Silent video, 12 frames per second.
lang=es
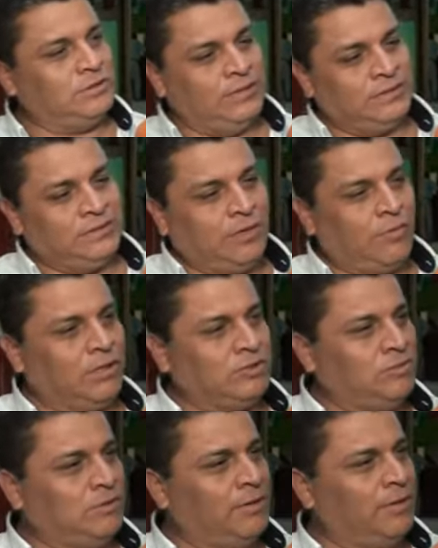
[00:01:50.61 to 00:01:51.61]
de,
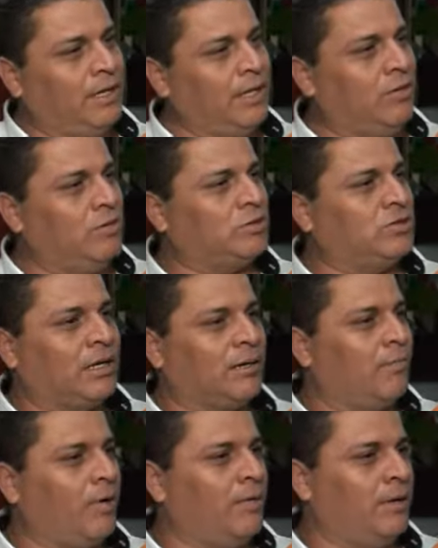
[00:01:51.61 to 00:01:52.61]
circulación de vehículos, se
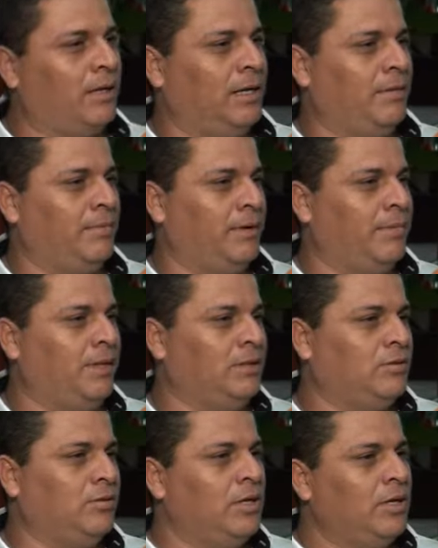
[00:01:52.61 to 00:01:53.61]
remueve el
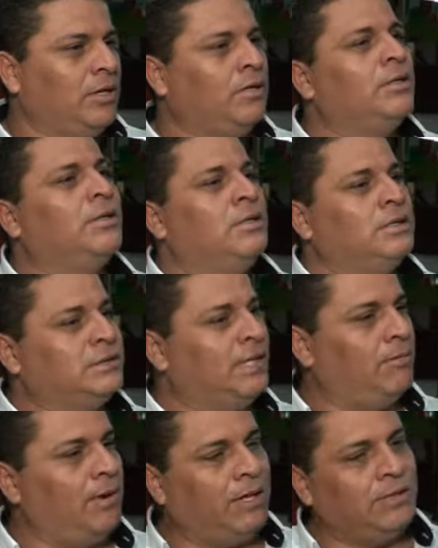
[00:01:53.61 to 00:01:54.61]
pavimento. Se ablanda, se
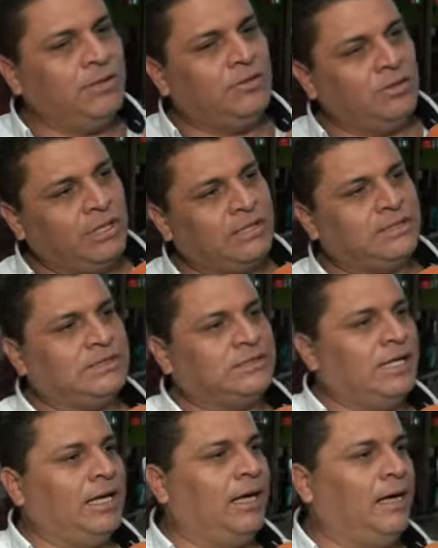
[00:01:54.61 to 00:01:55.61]
ablanda y ahorita ya se
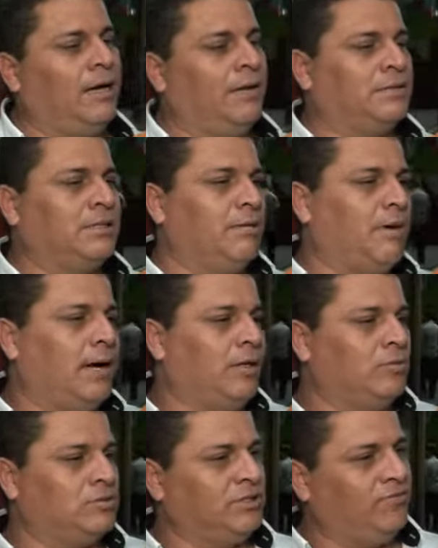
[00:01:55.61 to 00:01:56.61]
está
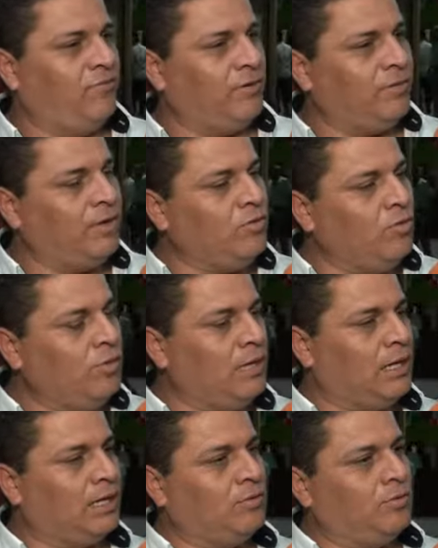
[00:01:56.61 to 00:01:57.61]
trabajando. Si fuera una lluvia
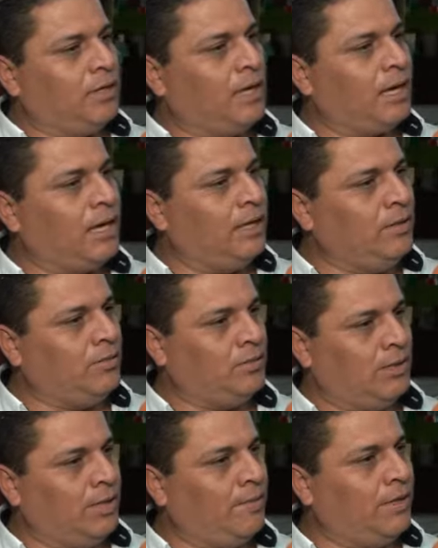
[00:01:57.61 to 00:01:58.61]
la que no hubiera caído
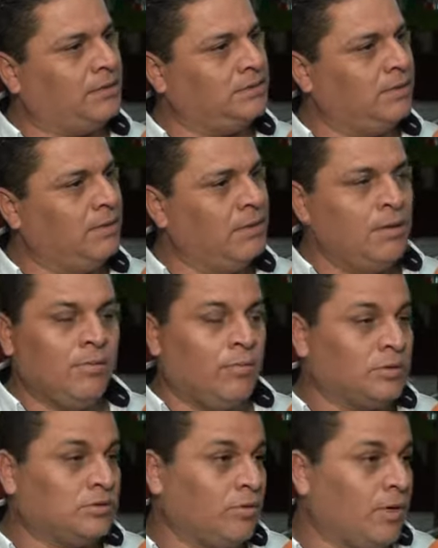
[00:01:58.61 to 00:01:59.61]
nada más,
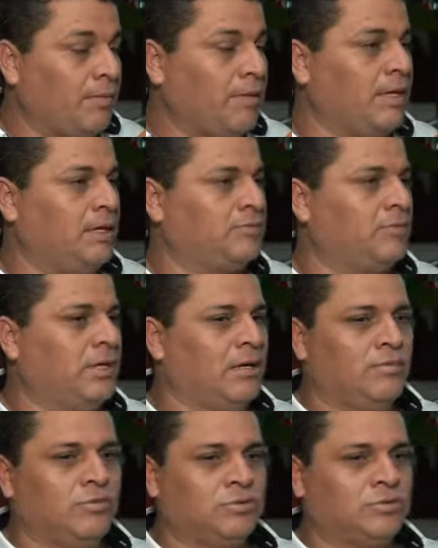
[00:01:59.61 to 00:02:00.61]
pues todavía
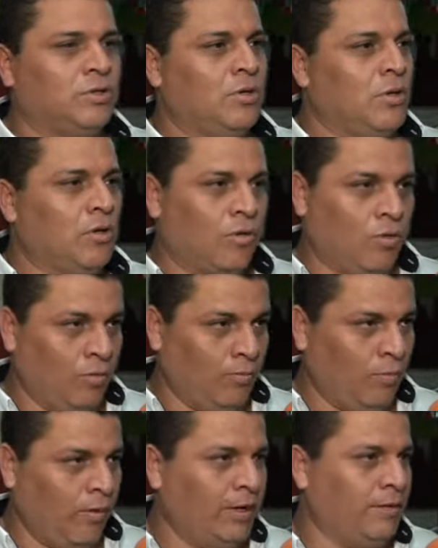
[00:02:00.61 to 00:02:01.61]
estuviéramos
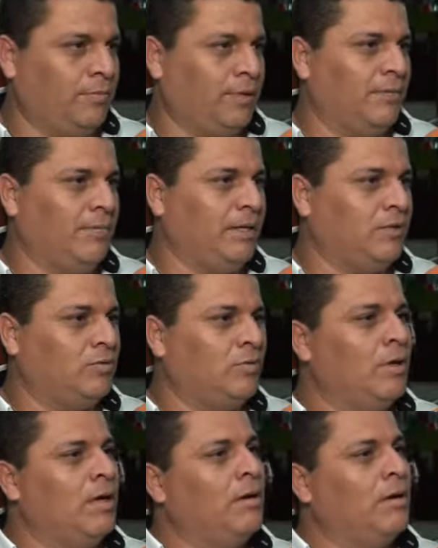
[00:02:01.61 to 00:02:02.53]
con buen pavimento,